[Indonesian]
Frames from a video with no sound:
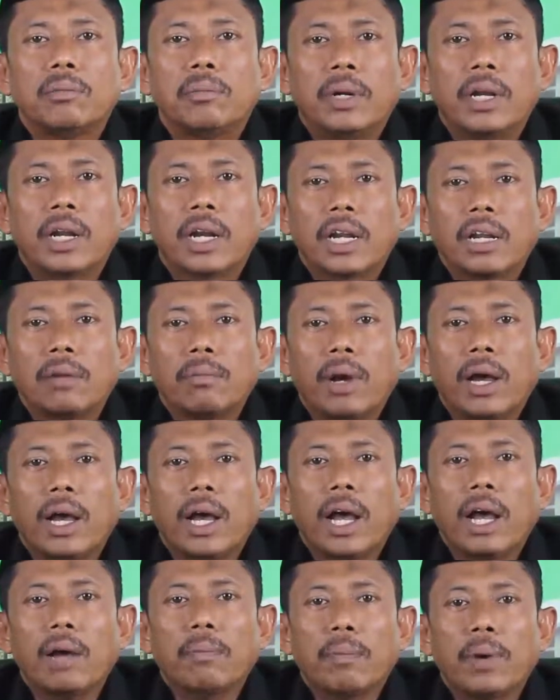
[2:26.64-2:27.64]

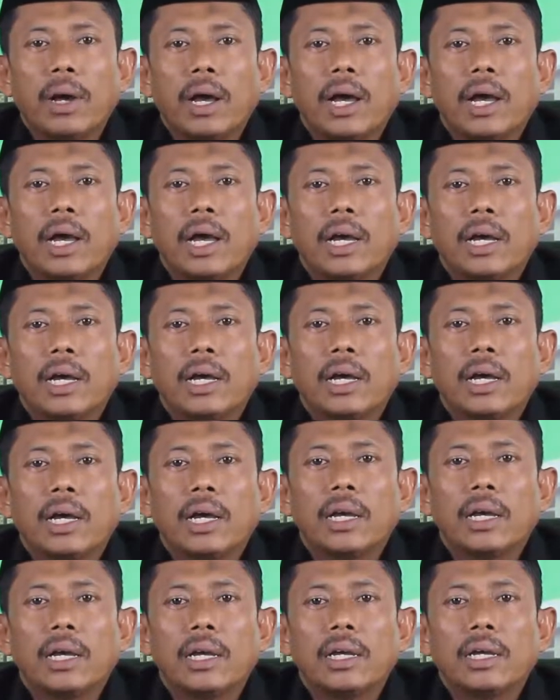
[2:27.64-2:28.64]
menerima apa
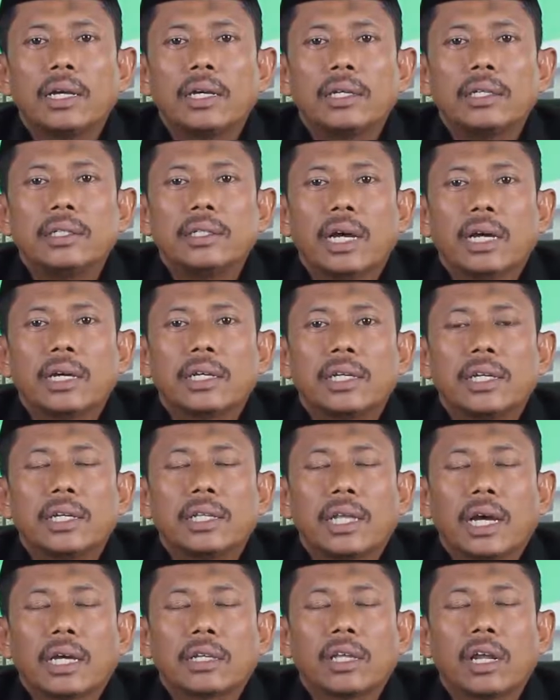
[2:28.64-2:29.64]
yang
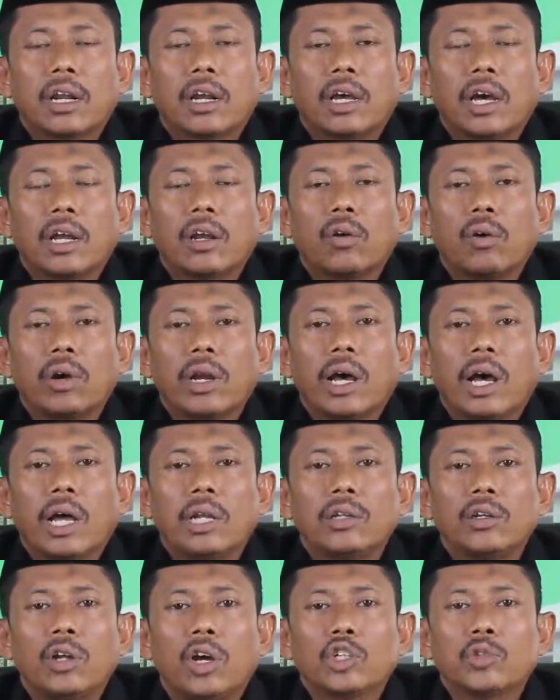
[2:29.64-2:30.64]
ditakdirkan oleh
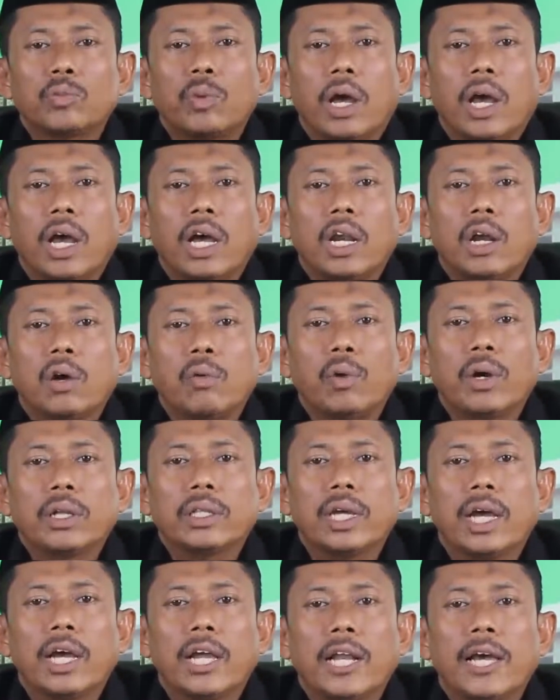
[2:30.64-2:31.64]
Allah Subhanahu wa
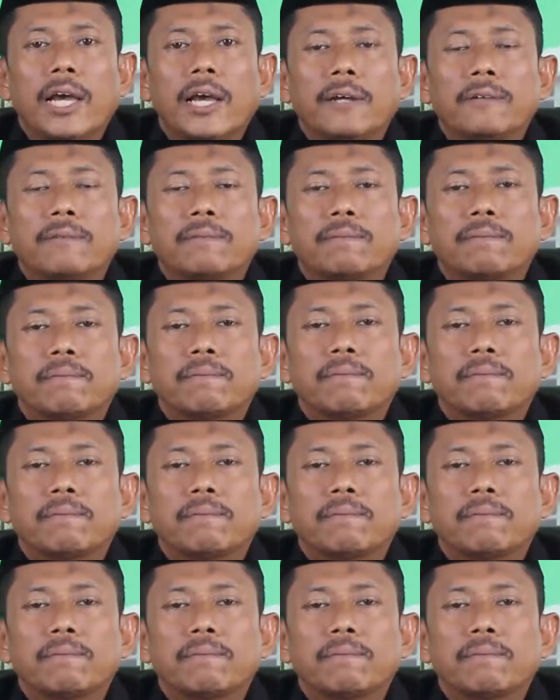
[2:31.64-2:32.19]
taala.